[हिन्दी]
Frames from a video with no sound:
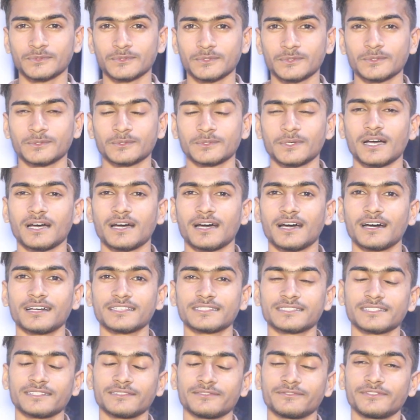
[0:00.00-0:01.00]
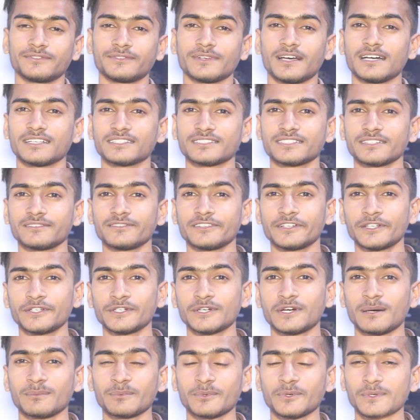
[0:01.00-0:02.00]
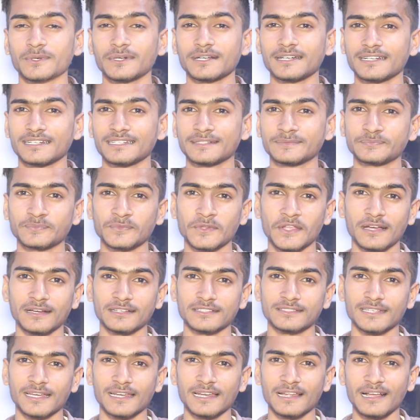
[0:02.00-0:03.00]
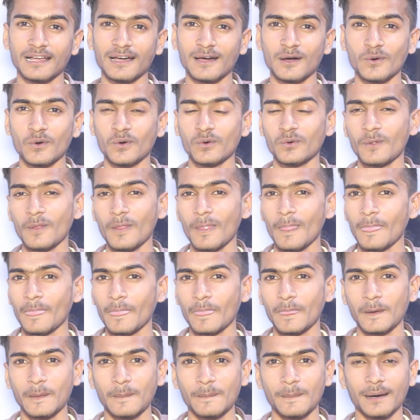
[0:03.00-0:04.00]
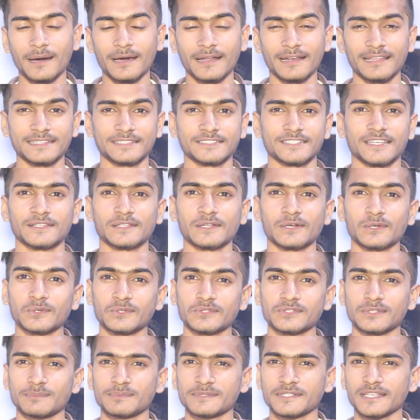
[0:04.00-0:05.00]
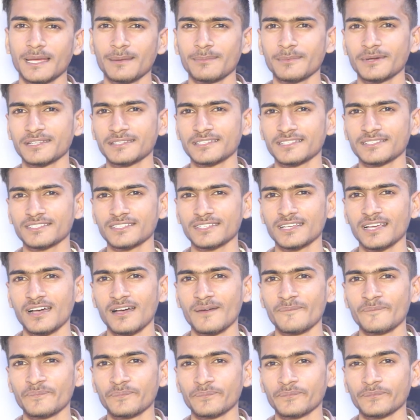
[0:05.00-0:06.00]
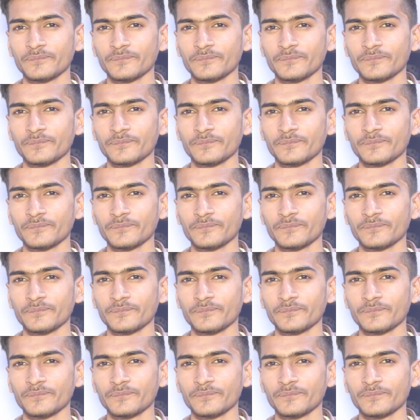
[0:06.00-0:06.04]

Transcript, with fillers: तो आज के आज के वीडियो आपको अगर अच्छा लगा हो तो हमारे चैनल को सब्सक्राइब कर दीजिएगा